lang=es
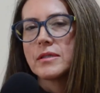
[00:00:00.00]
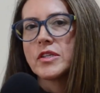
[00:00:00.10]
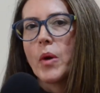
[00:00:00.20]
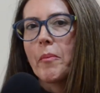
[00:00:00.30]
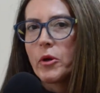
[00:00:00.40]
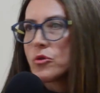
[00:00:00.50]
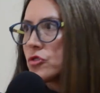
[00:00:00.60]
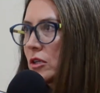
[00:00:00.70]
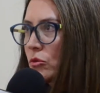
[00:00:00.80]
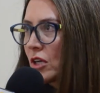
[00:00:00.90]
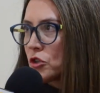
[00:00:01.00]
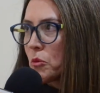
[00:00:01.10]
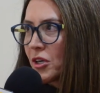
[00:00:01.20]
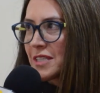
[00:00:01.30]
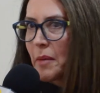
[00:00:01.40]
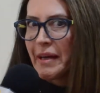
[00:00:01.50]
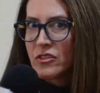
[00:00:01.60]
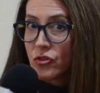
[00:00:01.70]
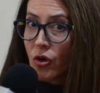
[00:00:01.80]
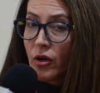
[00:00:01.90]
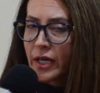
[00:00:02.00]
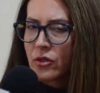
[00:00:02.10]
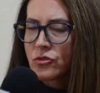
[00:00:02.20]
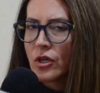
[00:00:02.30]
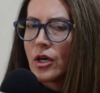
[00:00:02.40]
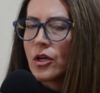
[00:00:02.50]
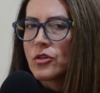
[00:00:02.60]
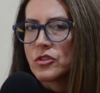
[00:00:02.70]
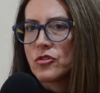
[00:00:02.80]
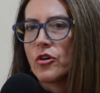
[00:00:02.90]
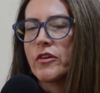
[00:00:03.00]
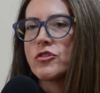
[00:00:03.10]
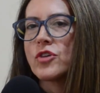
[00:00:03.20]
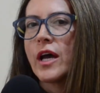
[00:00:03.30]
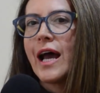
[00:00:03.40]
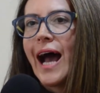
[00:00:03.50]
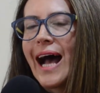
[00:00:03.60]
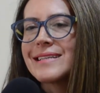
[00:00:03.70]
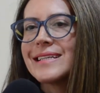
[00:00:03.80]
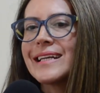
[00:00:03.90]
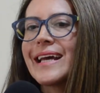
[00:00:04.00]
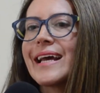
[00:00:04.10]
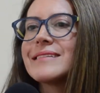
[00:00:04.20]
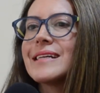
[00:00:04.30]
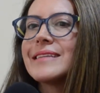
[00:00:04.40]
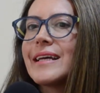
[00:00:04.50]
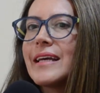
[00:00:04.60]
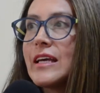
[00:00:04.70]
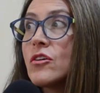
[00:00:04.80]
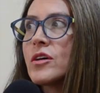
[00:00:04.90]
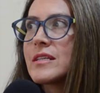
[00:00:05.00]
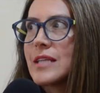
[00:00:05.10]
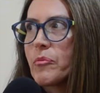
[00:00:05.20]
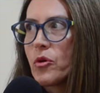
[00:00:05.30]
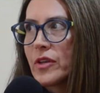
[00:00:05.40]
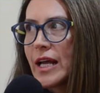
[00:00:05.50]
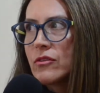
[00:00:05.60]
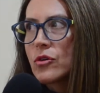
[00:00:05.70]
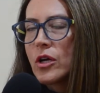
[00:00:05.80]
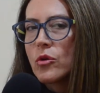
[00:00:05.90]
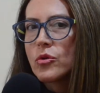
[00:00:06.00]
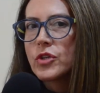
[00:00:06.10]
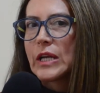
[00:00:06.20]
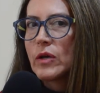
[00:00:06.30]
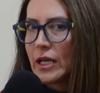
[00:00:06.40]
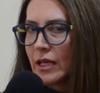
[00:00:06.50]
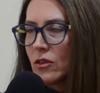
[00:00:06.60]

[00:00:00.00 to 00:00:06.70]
se van produciendo unas hormonas que llaman estrógenos, los estrógenos hacen que ese tejido que está por dentro del útero, que el